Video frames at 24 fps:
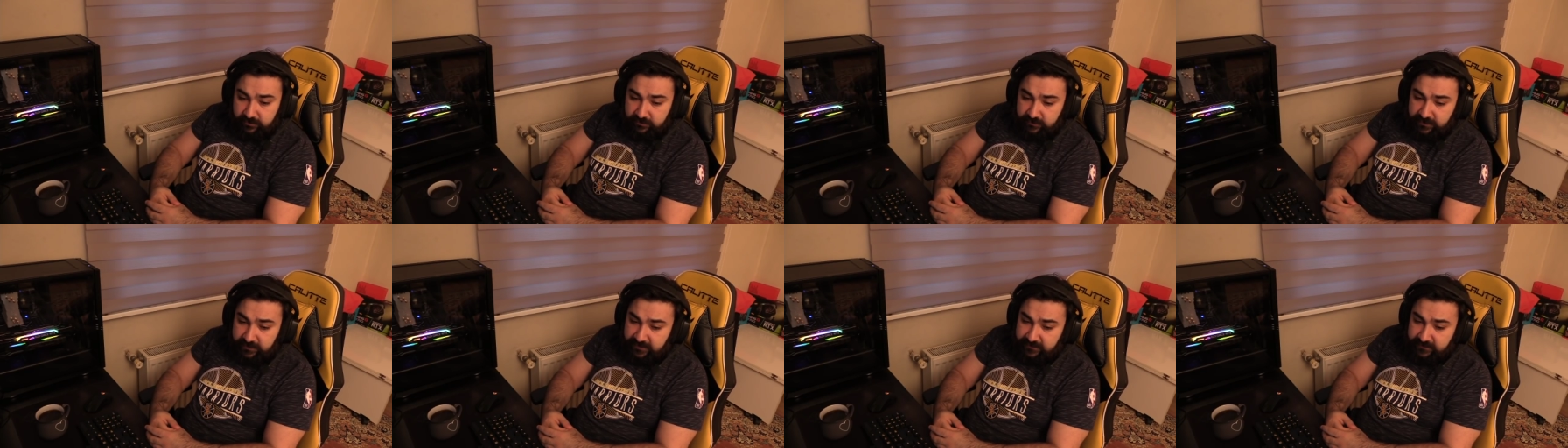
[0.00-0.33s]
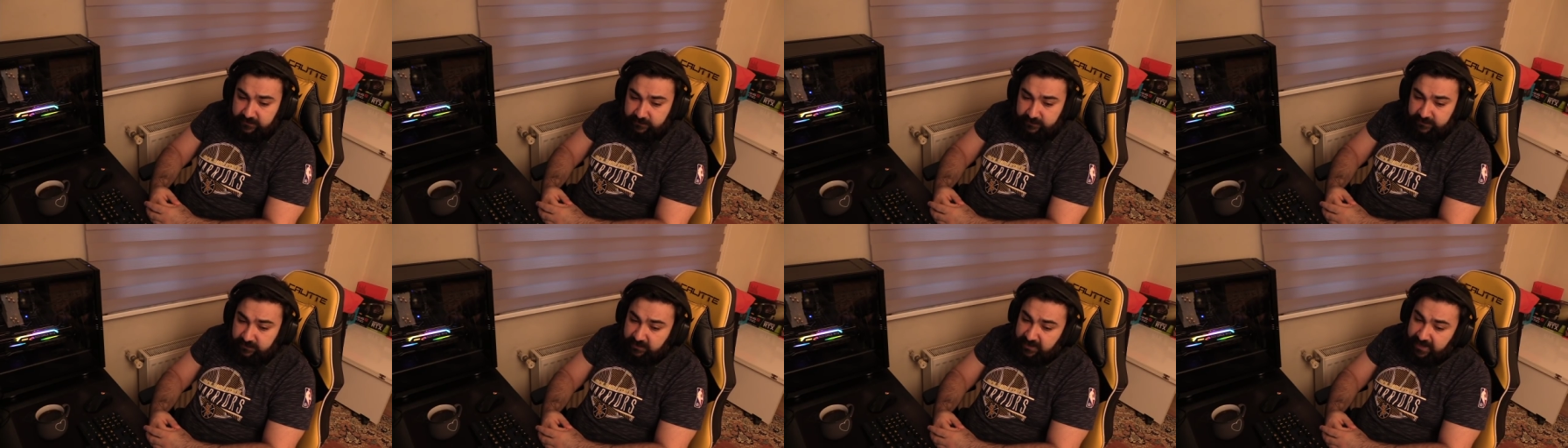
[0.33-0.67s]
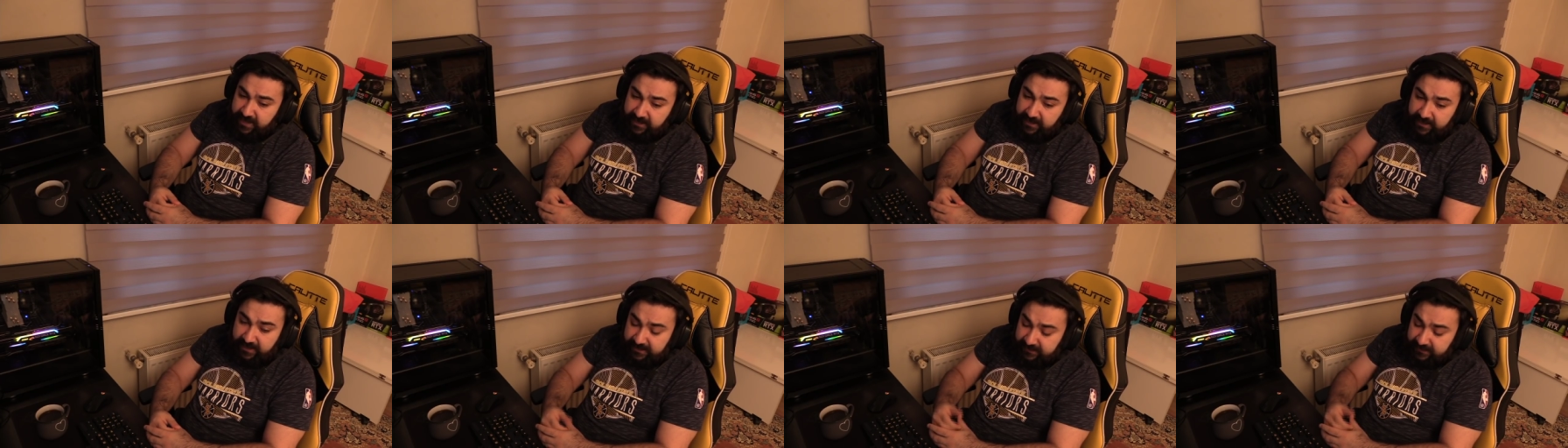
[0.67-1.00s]
tertemiz e,
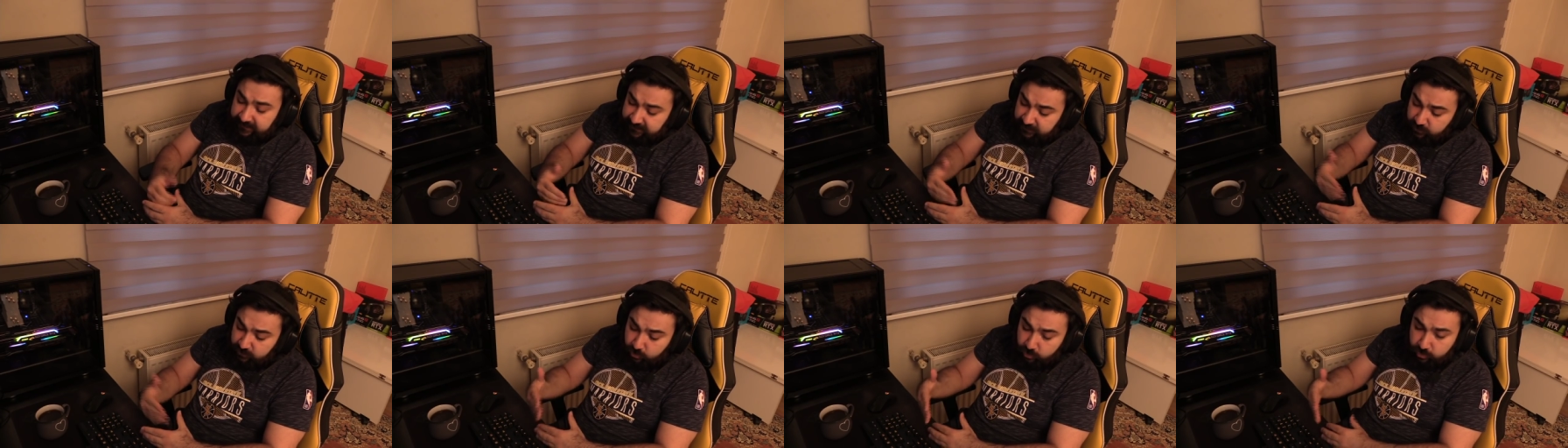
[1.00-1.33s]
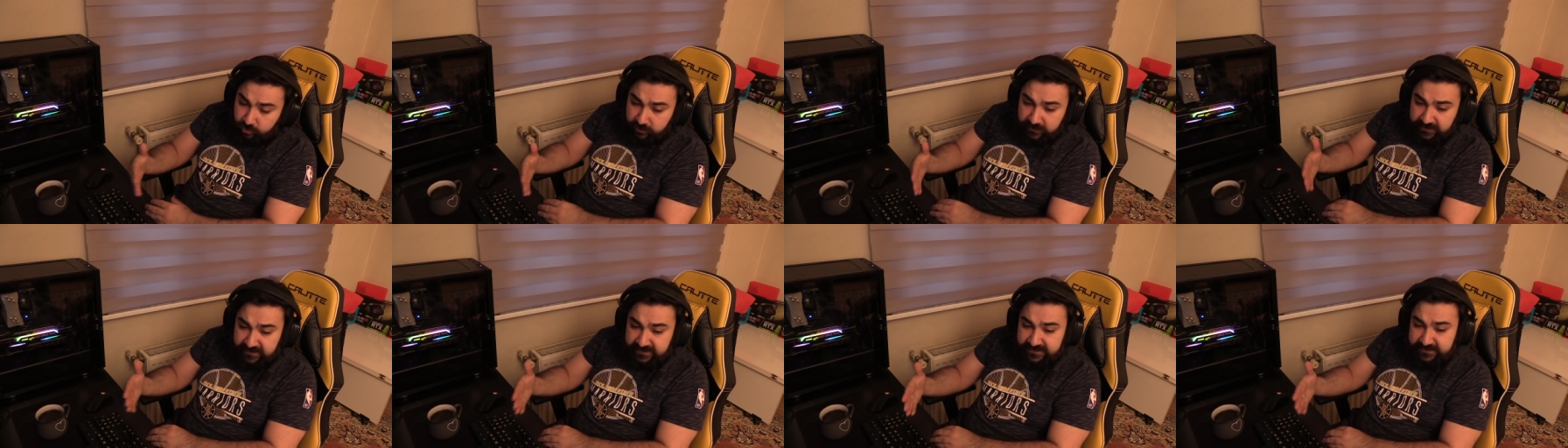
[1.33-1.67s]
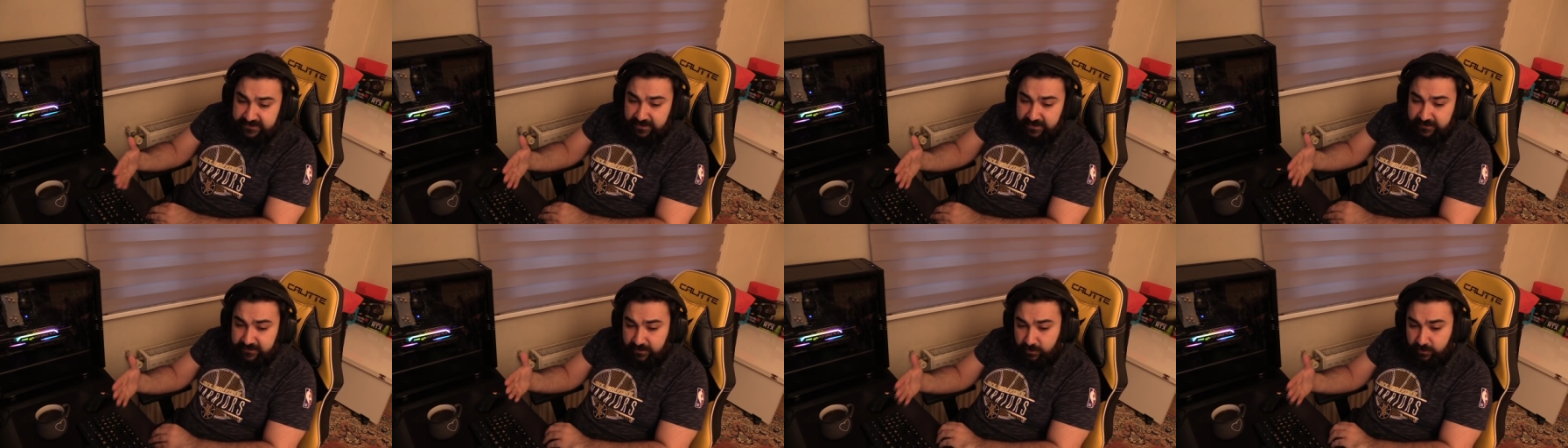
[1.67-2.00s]
eninde sonunda
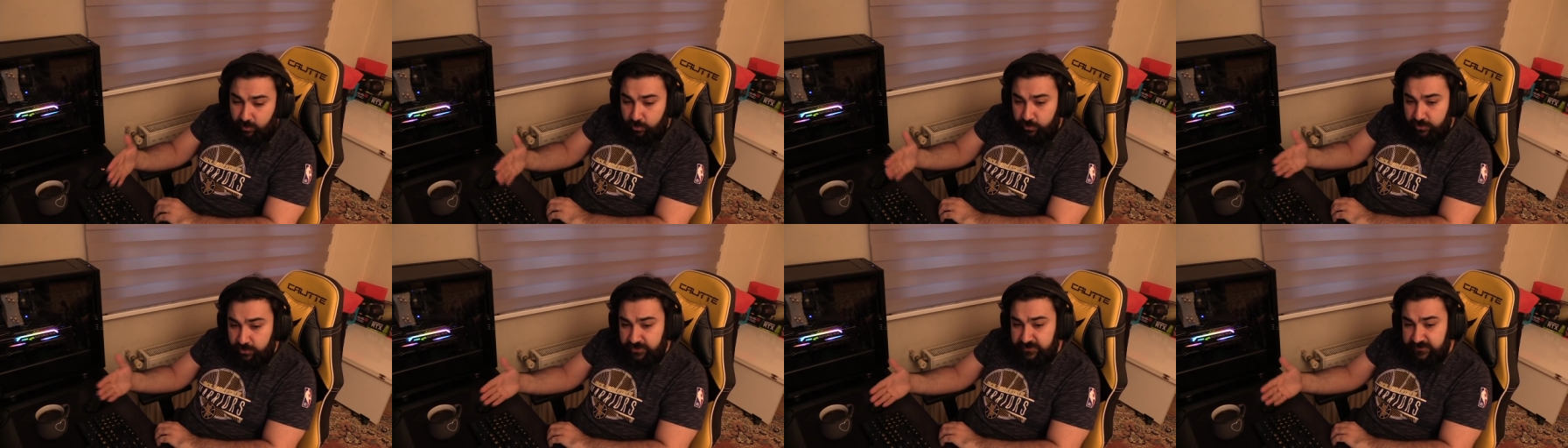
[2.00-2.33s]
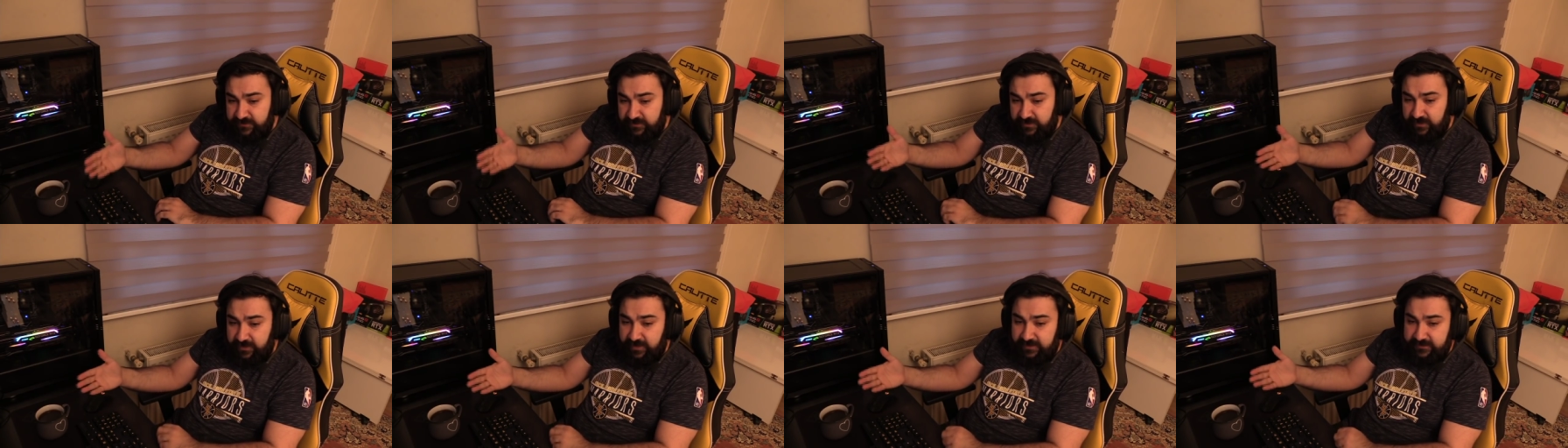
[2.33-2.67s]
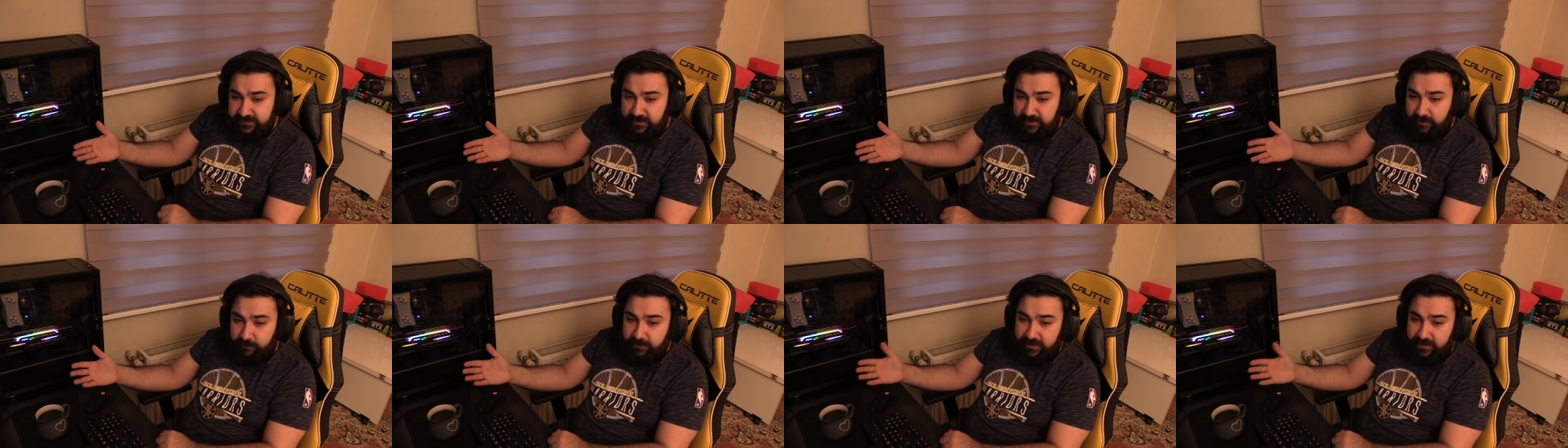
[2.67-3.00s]
insanlar oyun içi
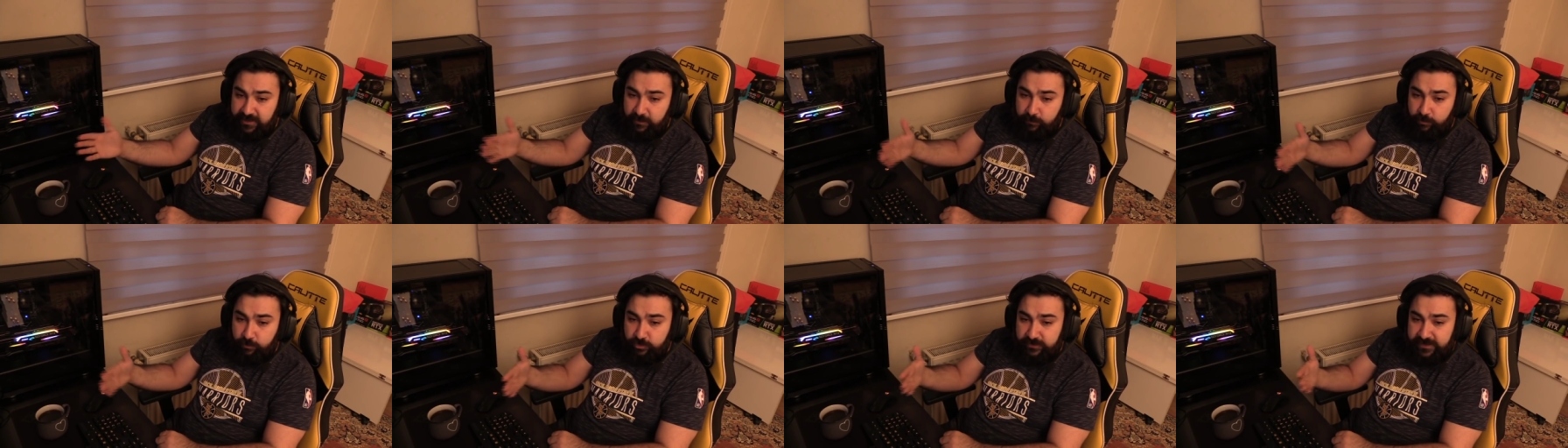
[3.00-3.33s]
takas yapmaya e,